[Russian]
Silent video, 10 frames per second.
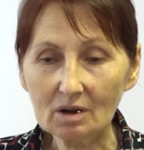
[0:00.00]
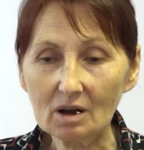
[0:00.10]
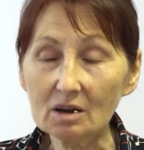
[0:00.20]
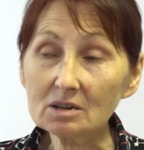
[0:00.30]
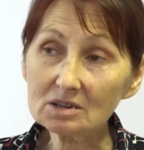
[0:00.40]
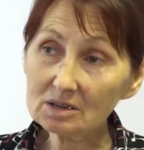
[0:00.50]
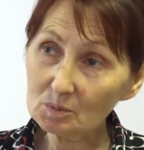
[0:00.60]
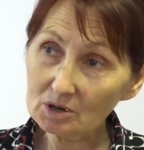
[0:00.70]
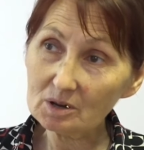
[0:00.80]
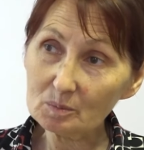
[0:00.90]
А это
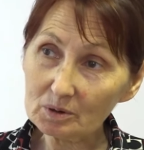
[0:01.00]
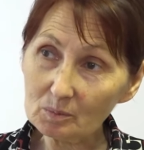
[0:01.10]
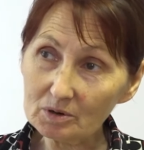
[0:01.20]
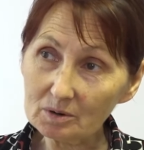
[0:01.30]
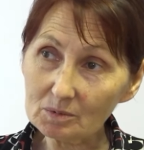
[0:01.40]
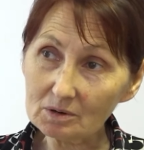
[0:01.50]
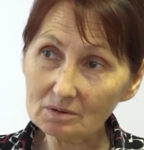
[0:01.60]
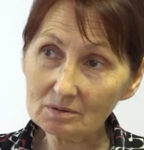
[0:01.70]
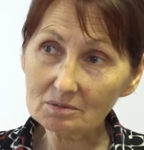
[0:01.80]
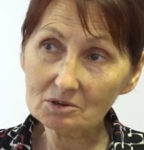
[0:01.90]
семейная проблема.
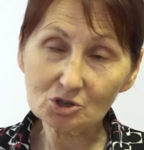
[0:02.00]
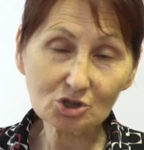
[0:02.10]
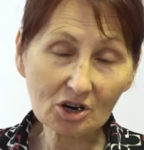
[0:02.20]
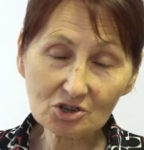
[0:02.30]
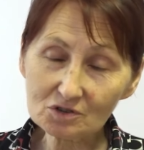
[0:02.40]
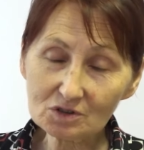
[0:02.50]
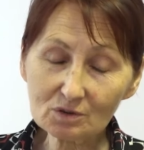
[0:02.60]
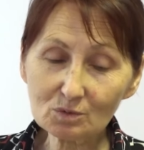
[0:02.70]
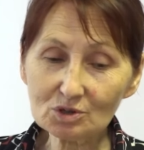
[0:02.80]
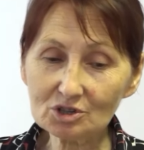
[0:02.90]
И чаще
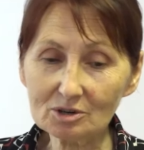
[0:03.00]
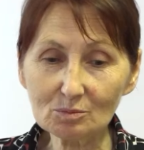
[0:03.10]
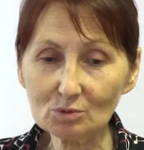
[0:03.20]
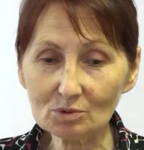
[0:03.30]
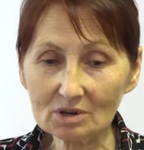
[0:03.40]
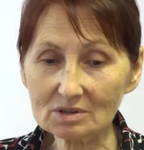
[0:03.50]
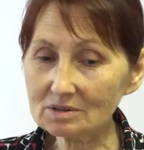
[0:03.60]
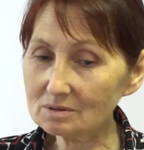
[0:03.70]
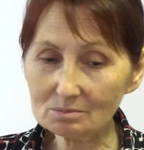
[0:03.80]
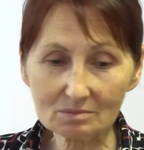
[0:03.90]
всего семьи у нас
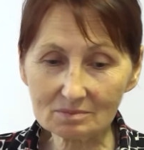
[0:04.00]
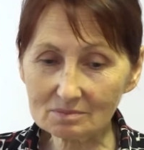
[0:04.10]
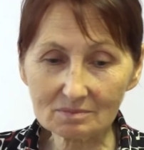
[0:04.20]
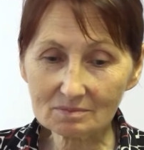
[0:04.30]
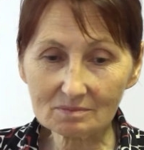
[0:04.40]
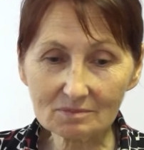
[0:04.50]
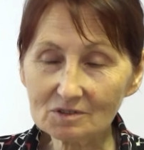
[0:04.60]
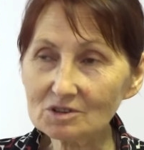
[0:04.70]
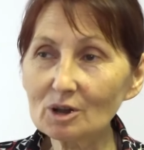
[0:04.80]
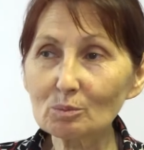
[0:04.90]
не
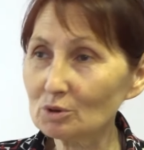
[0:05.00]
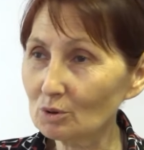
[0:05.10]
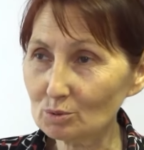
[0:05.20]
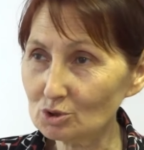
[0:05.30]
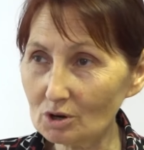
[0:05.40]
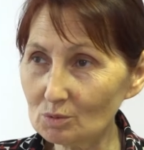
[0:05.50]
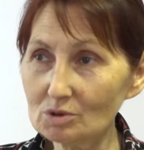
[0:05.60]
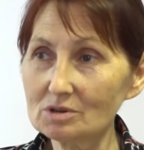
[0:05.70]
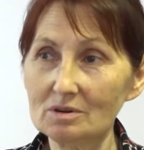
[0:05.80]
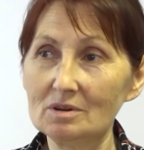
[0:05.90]
всегда
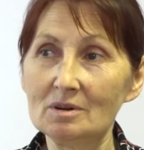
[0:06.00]
подключаются.